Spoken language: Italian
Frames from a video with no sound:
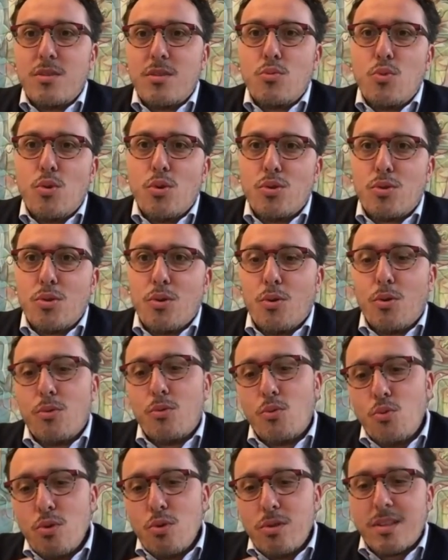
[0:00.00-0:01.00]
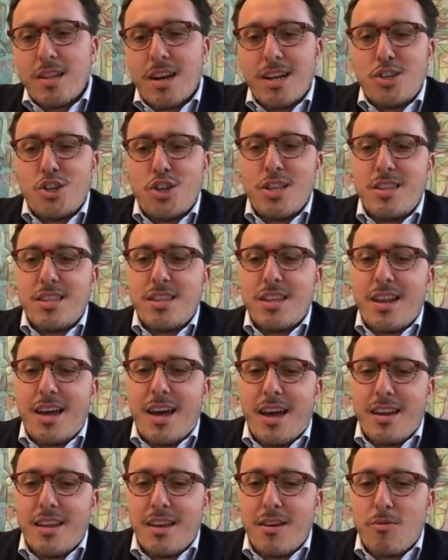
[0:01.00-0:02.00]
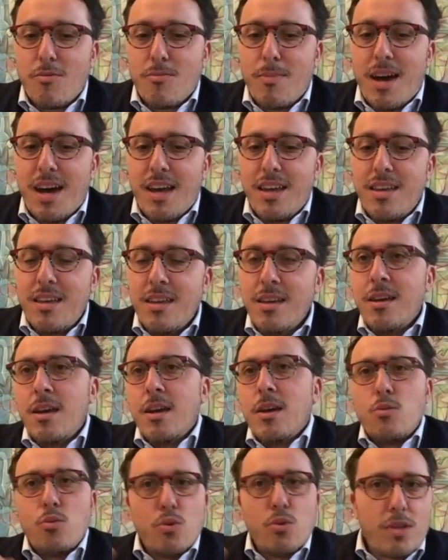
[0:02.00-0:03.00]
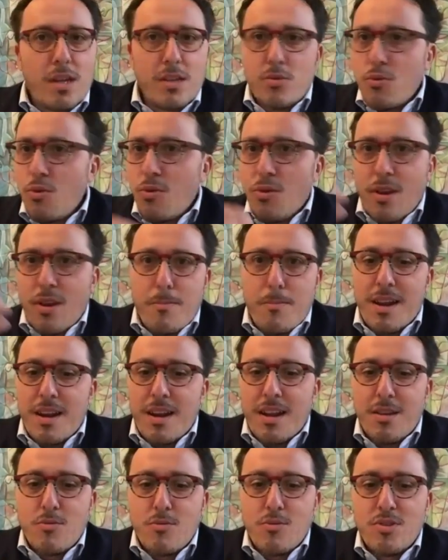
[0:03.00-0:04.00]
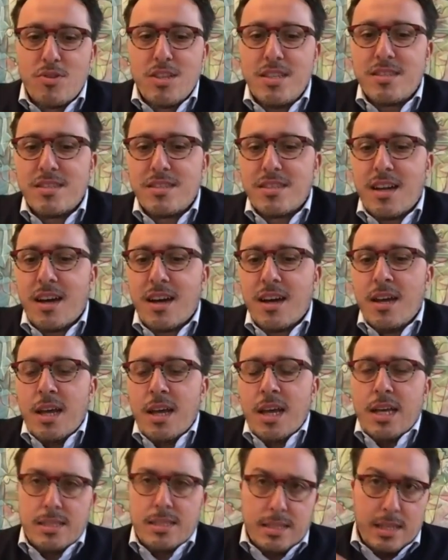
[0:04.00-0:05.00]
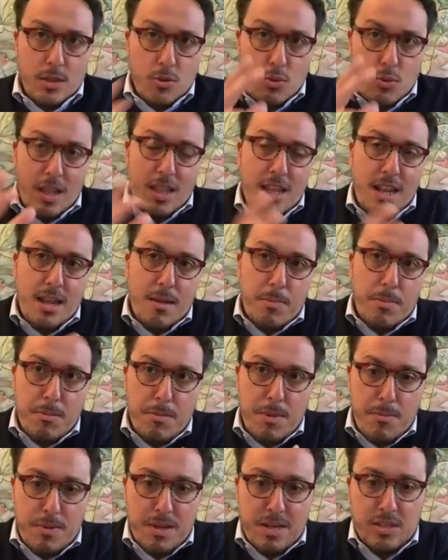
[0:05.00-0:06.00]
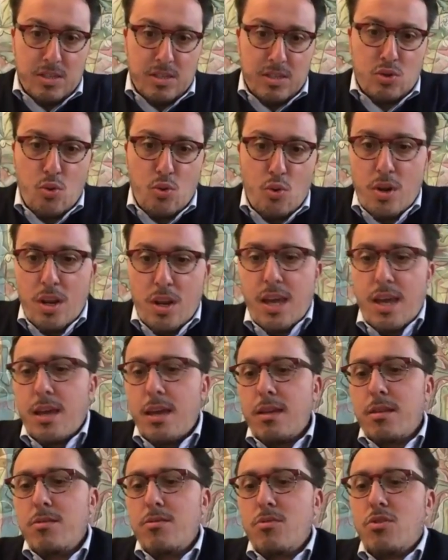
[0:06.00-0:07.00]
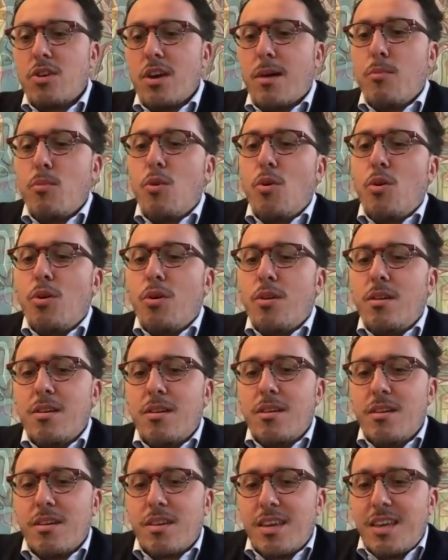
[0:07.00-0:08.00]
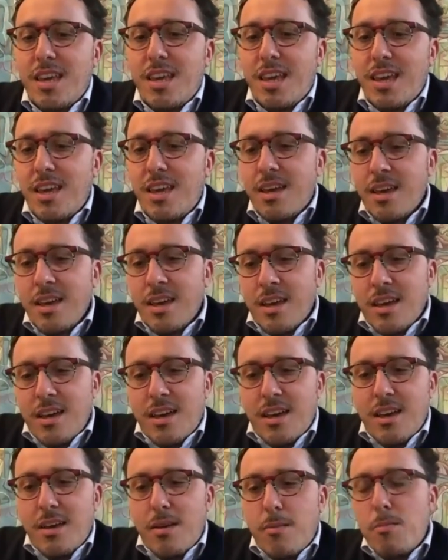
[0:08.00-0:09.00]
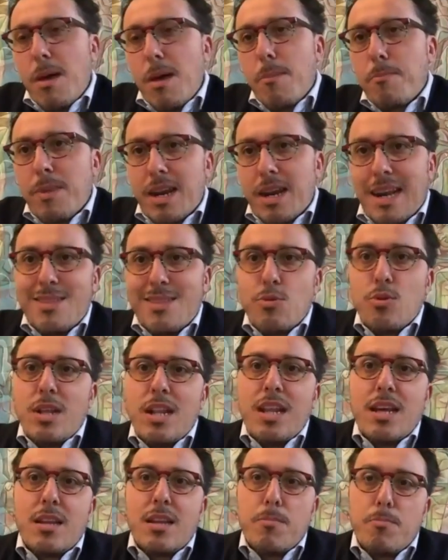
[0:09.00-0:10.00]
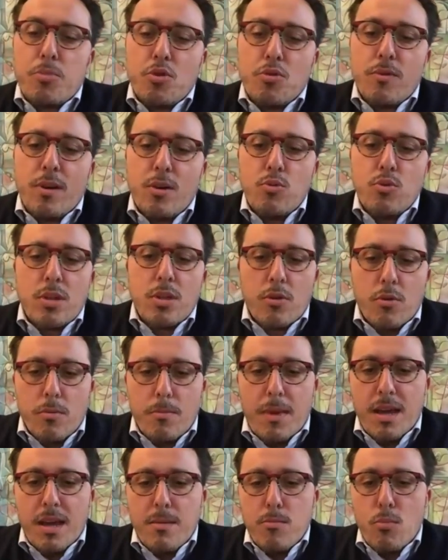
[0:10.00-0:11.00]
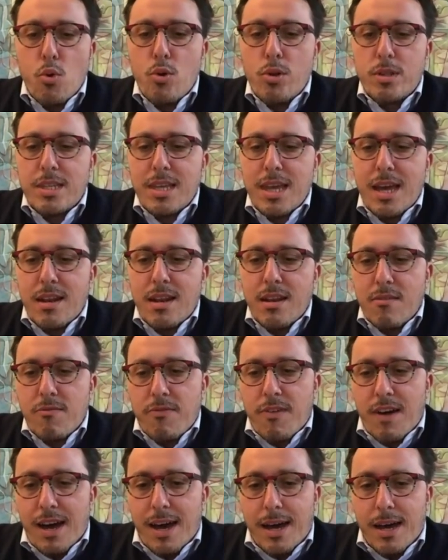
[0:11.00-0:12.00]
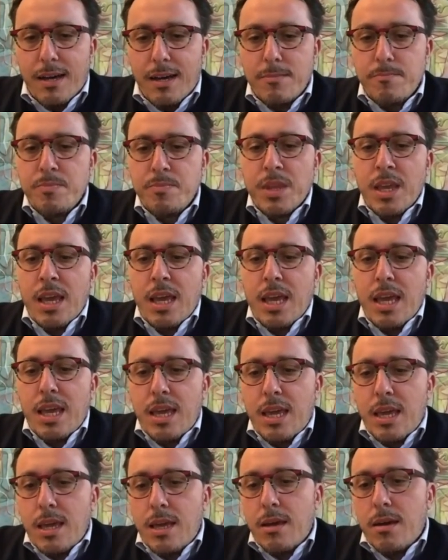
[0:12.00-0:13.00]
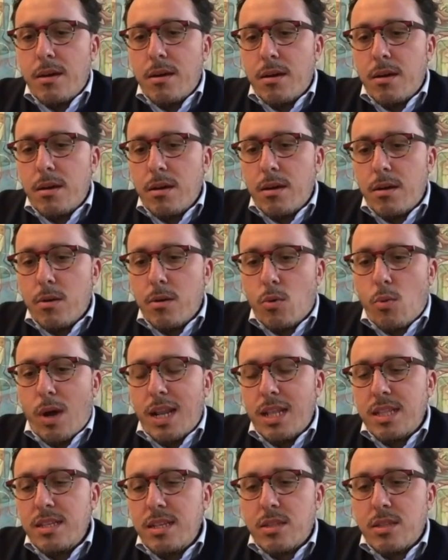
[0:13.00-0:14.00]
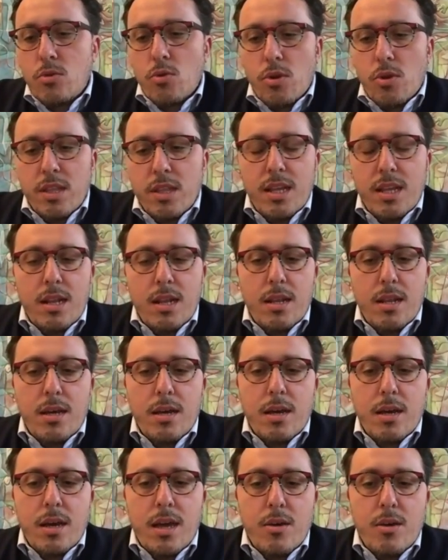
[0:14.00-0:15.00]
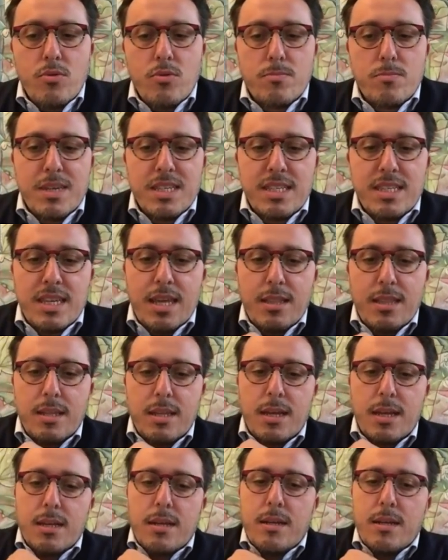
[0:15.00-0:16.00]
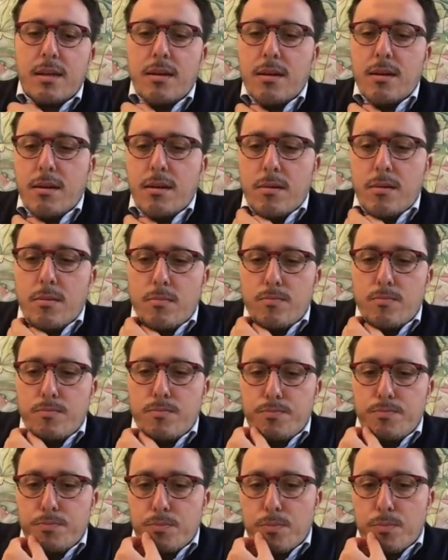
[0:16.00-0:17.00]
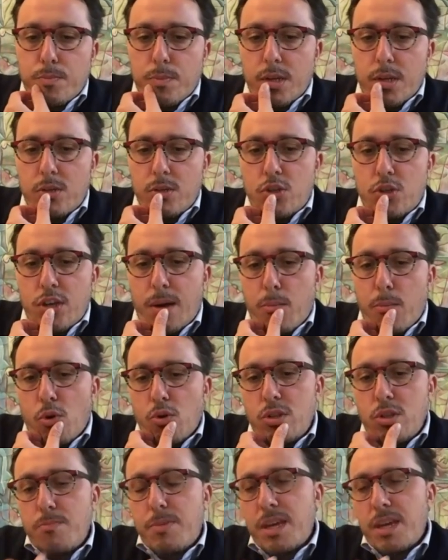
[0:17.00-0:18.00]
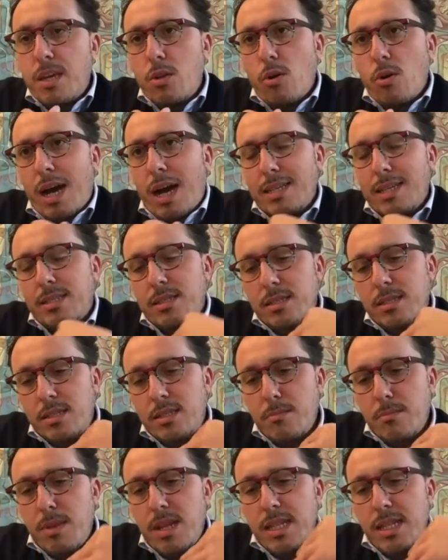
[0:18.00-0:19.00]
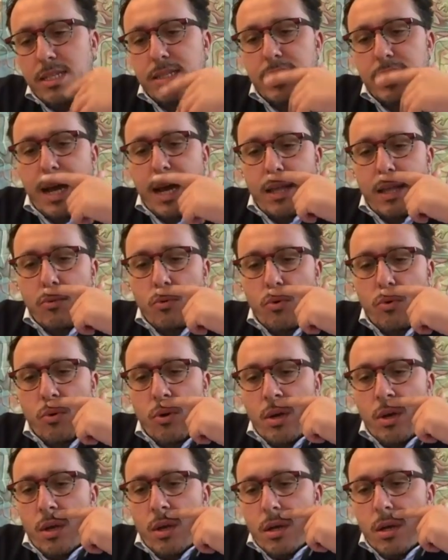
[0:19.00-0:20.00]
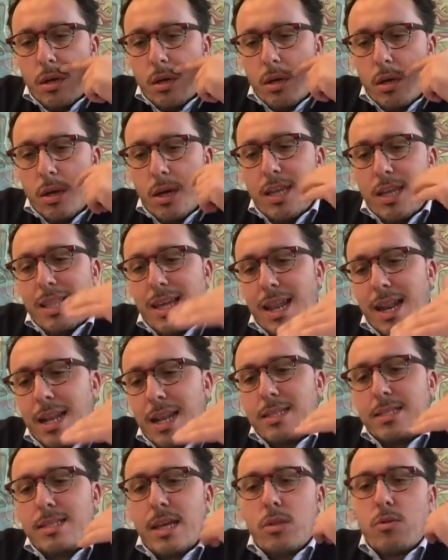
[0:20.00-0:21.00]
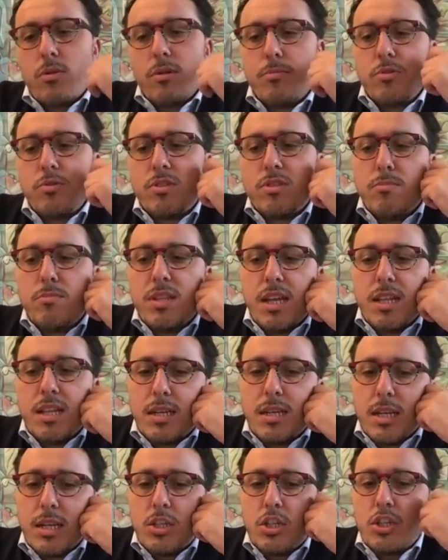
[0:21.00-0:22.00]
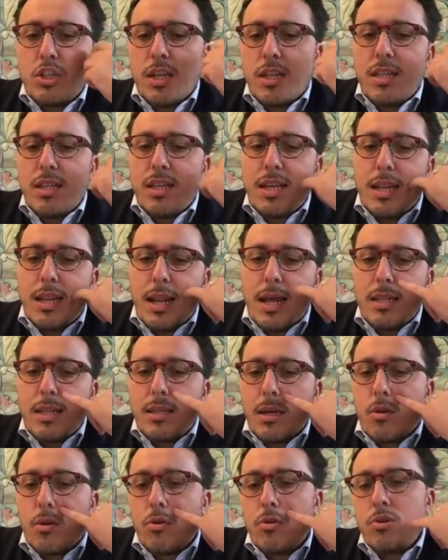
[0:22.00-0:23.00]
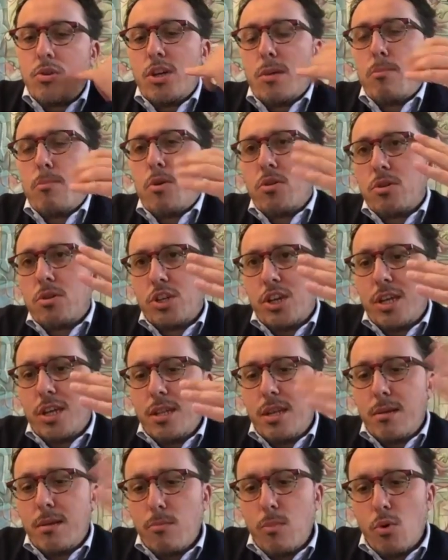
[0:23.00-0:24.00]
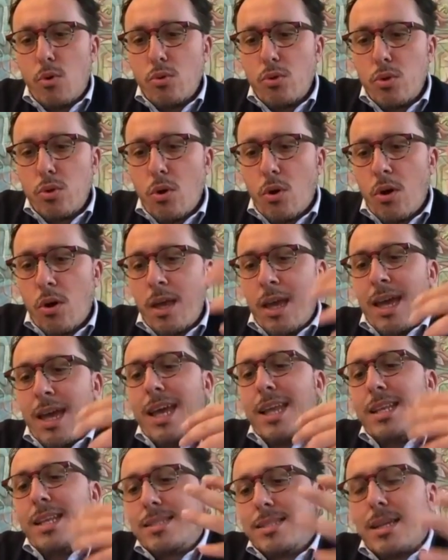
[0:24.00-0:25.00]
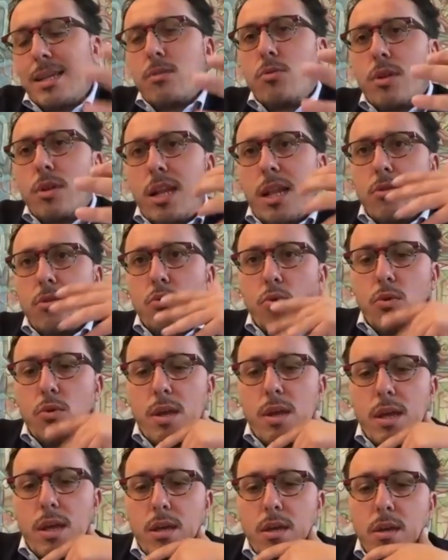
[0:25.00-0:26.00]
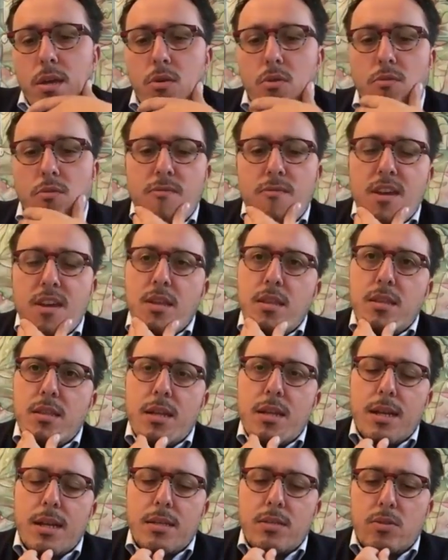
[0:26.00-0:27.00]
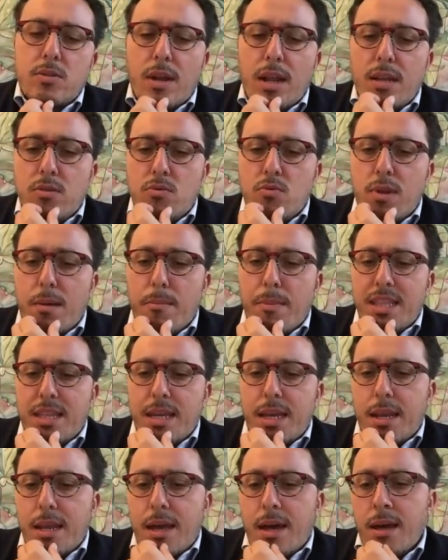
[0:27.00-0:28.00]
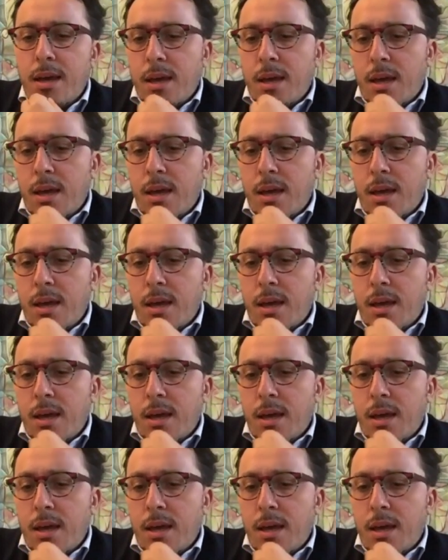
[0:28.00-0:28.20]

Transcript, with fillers: di nuoto ultracentenaria ormai, nuotatore, pallanotista, è stata una delle prime persone diciamo, eh, che eh, mi ha parlato delle criptovalute ormai molti anni fa e eh, quale direttore del EUSME eh, Center eh, ehm, diciamo, di Pechino ha sensibilizzato eh, ed ha analizzato le possibilità di crescita della tecnologia blockchain nel mondo ed è stato relatore in convegni internazionali sulla materia.